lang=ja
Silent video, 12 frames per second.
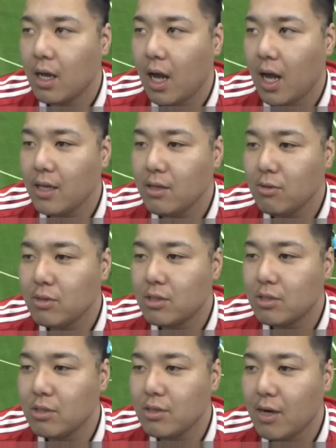反応す
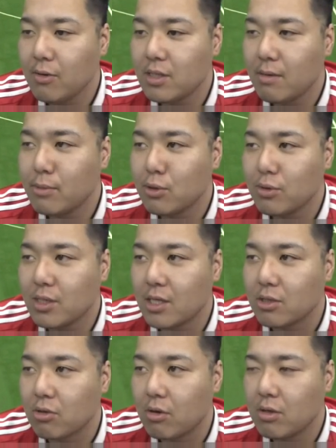る裏を全部取ってい
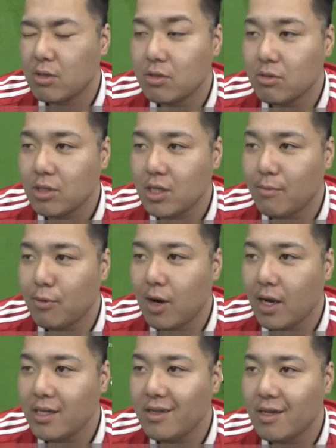くと。そしたらもう
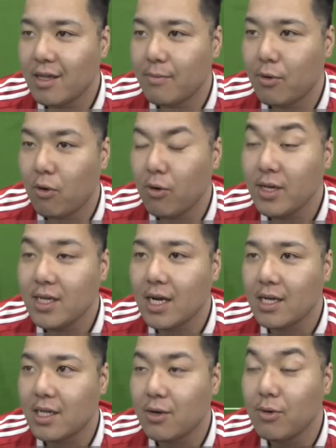相手はね、もう追いか
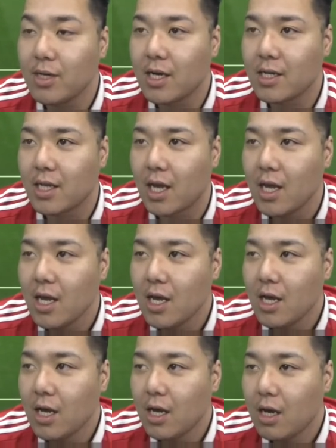けて追いかけて、
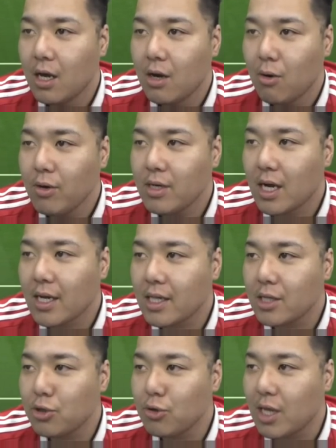追いかけ
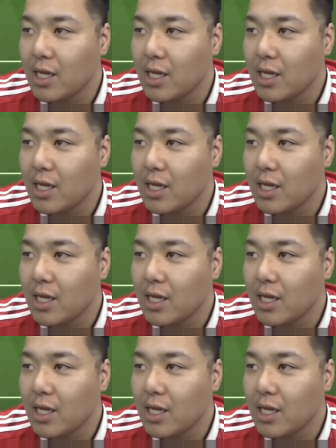て状